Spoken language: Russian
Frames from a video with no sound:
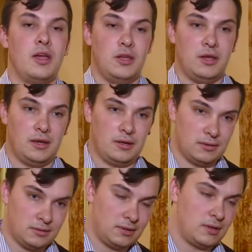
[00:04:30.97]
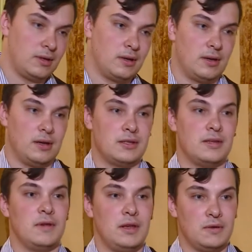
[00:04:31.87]
и э, Алексей
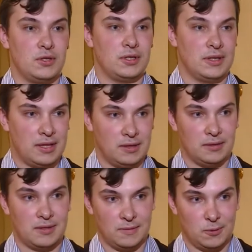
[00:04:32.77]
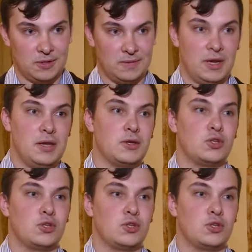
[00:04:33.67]
Евгеньевич дал свое заверение,